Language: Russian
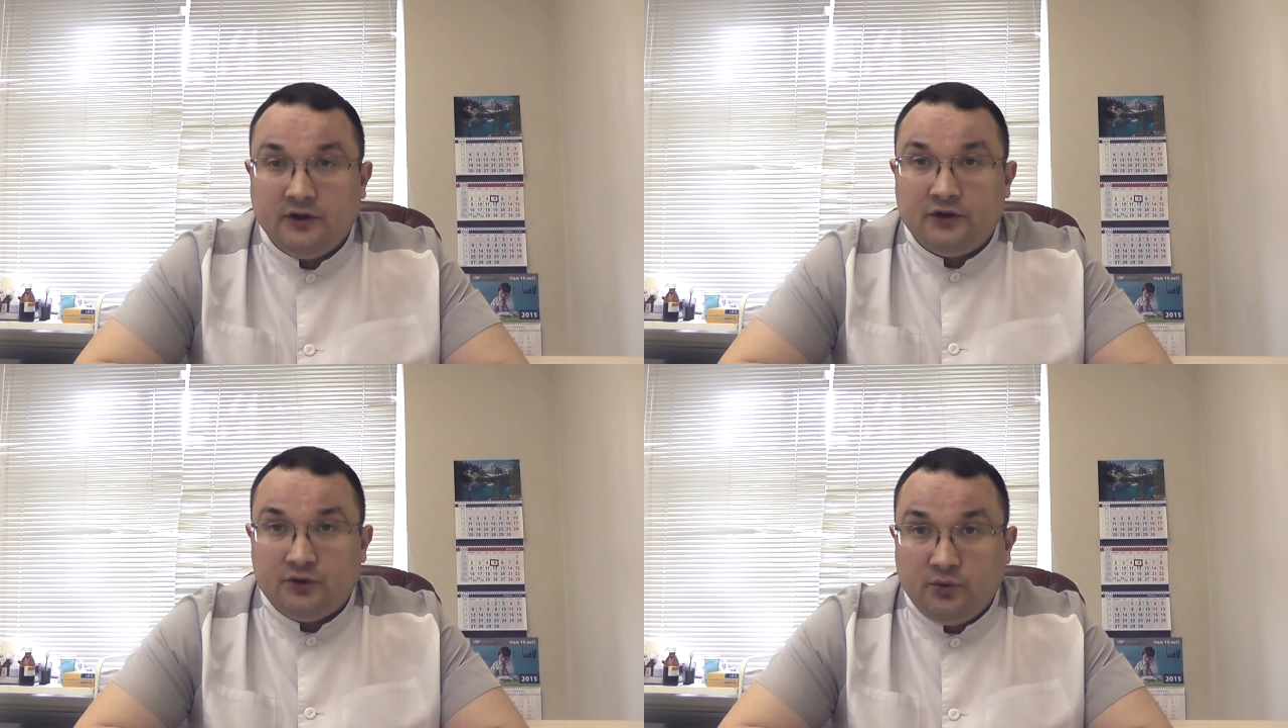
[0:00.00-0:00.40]

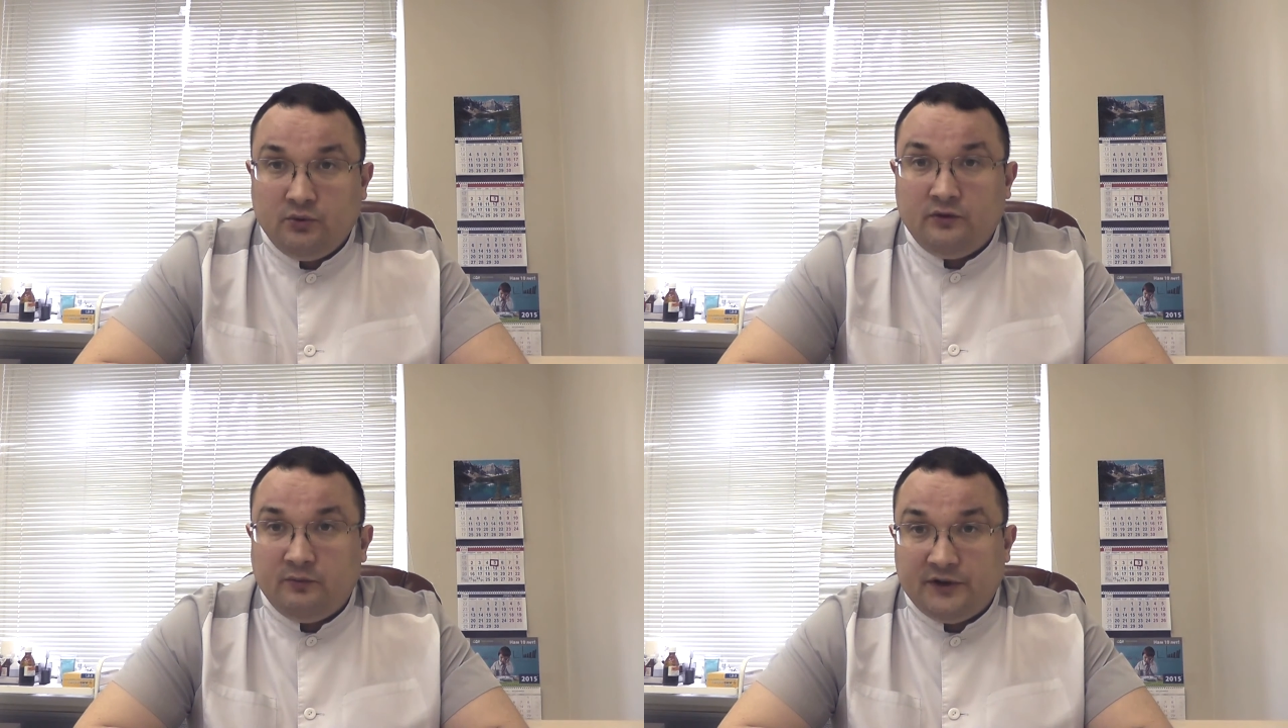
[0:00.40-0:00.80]

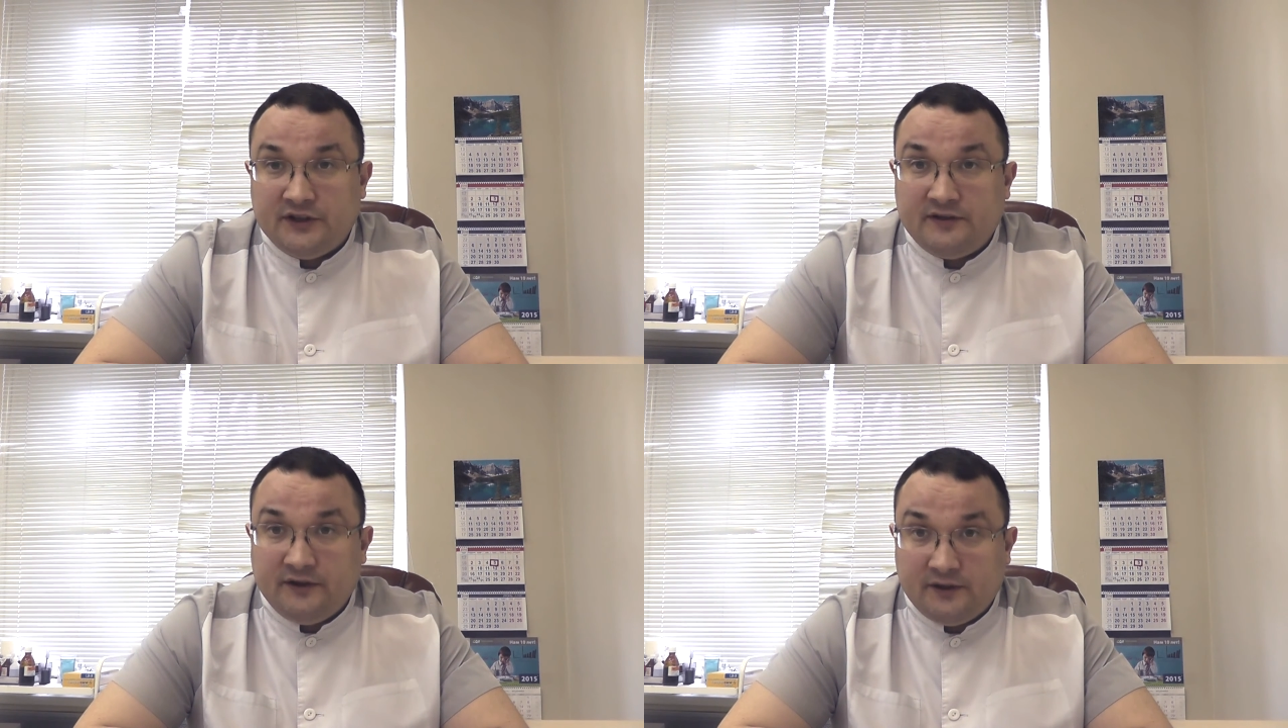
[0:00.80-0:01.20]
что в
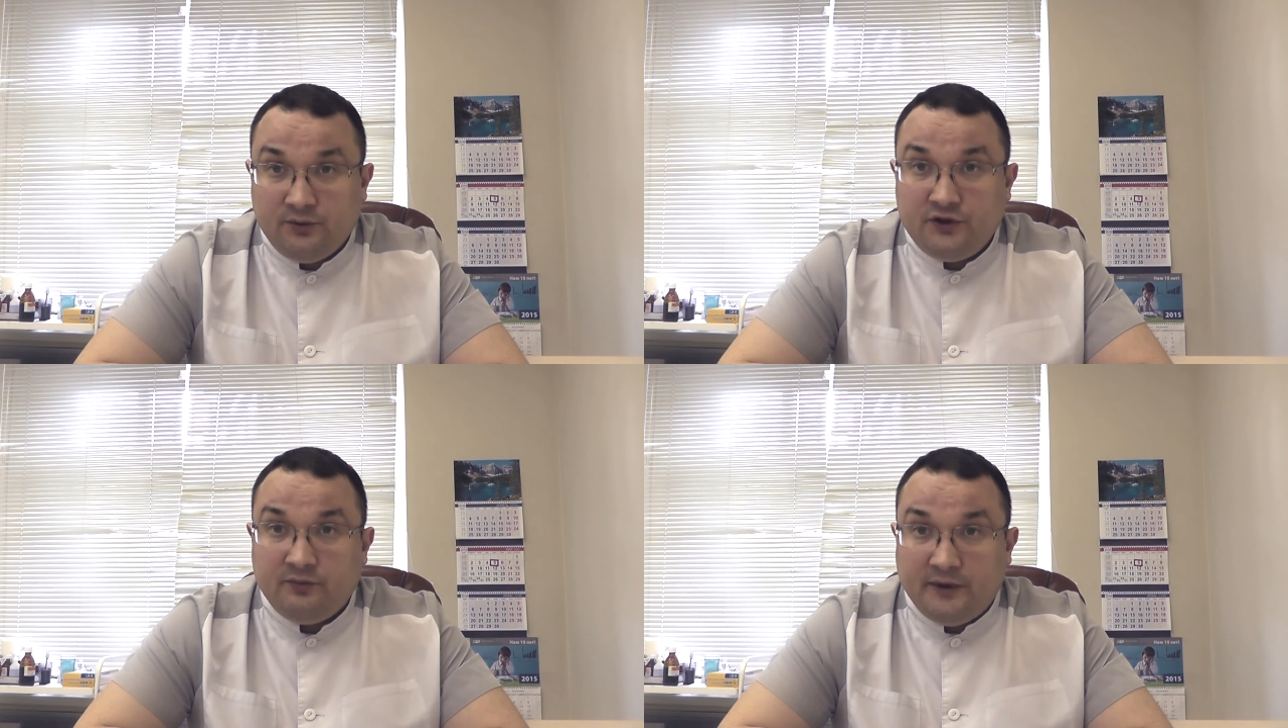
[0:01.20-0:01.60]
большинстве
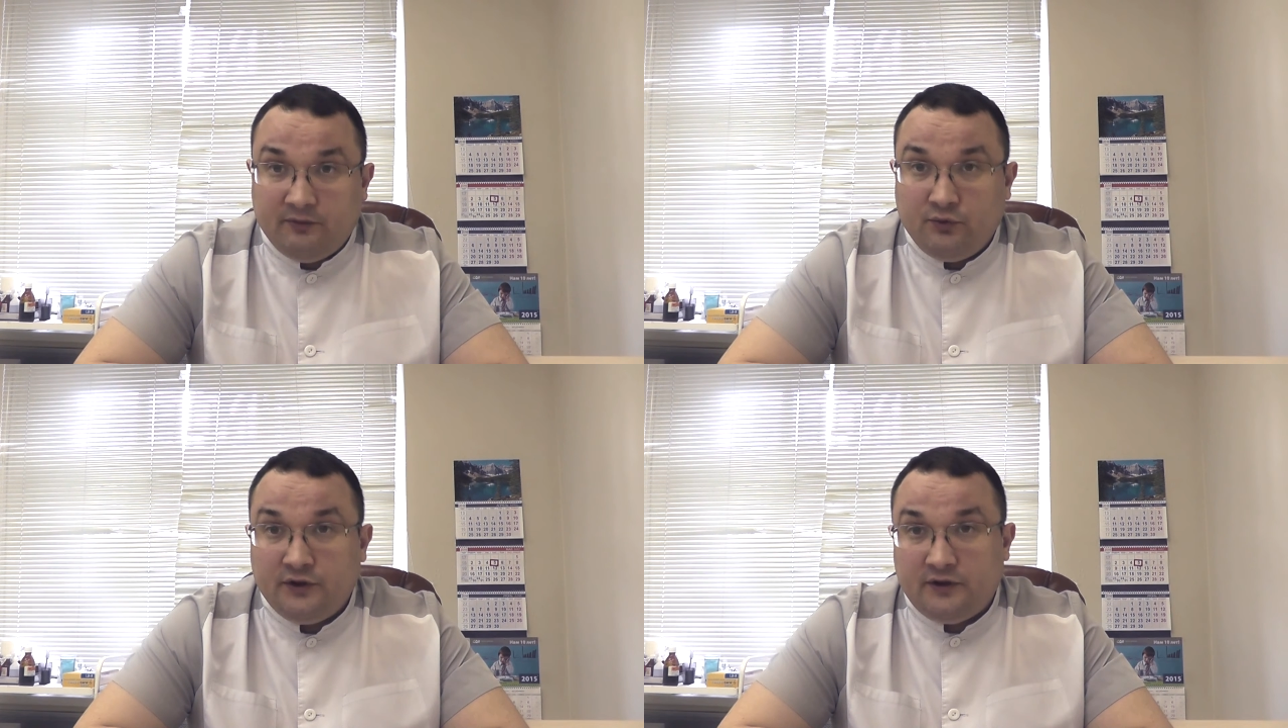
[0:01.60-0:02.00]
случаев
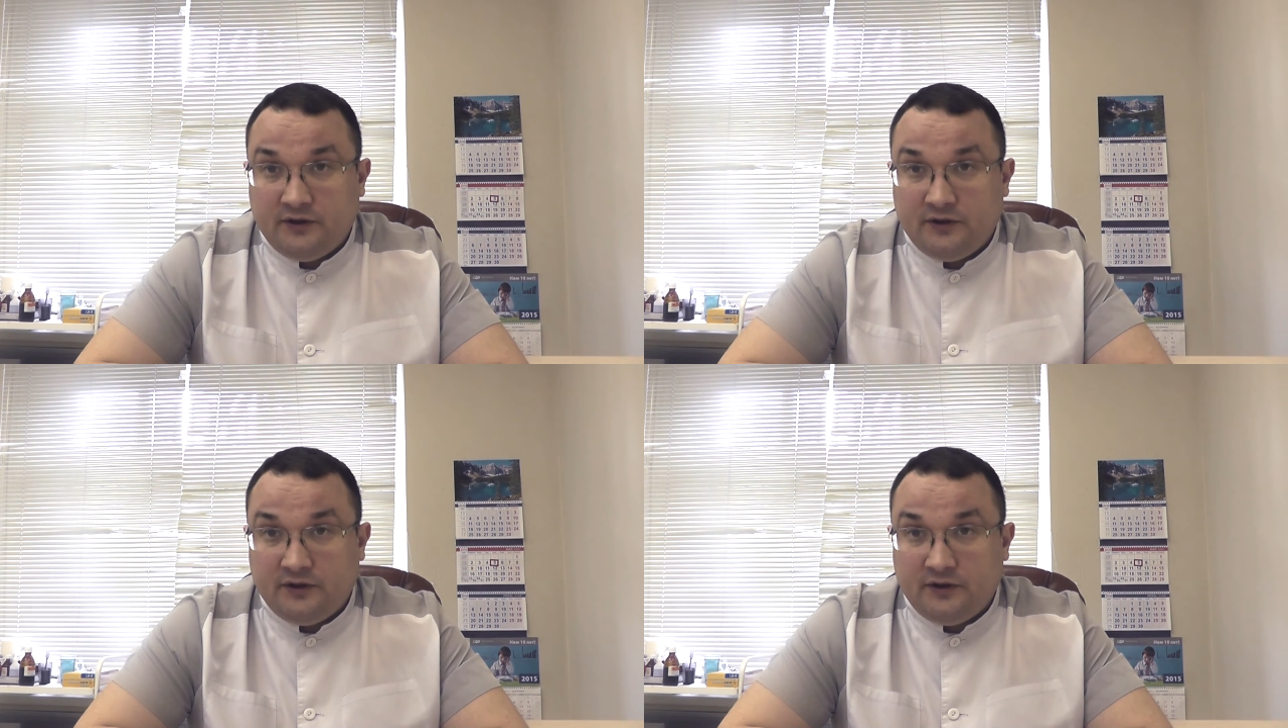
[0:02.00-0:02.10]
приводит